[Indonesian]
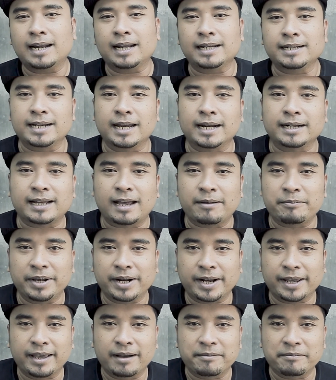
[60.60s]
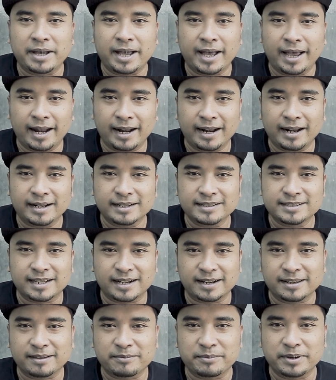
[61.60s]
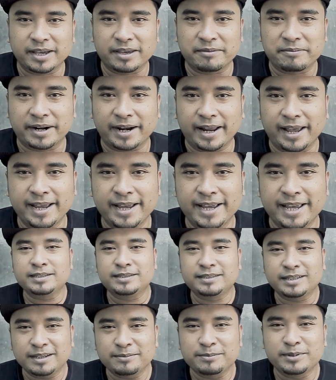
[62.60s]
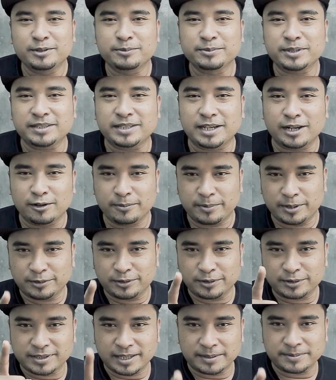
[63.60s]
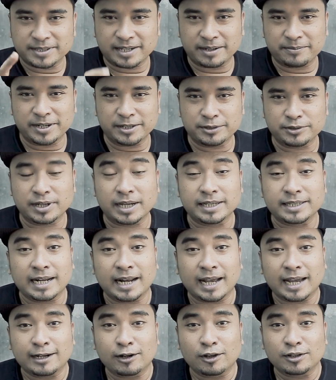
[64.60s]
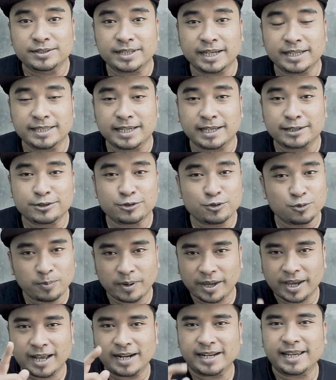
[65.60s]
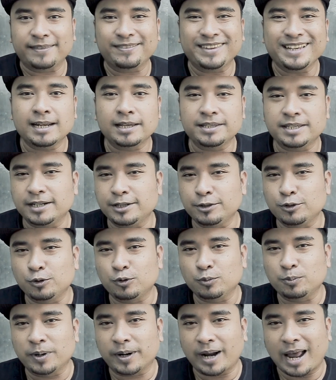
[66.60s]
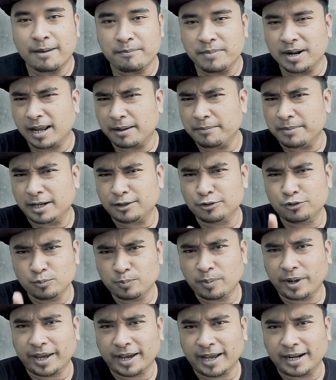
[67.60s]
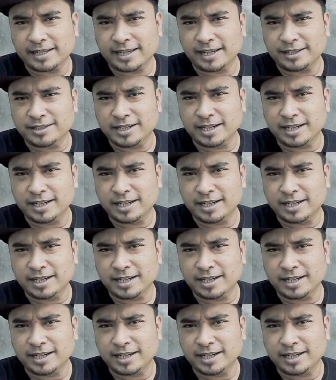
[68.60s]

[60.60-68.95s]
kalah dengan kamera yang mahal. Caranya bagaimana? Sebelumnya jangan lupa untuk subscribe dan juga nyalakan loncengnya supaya kalian tidak jadi YouTuber abal-abal, supaya kalian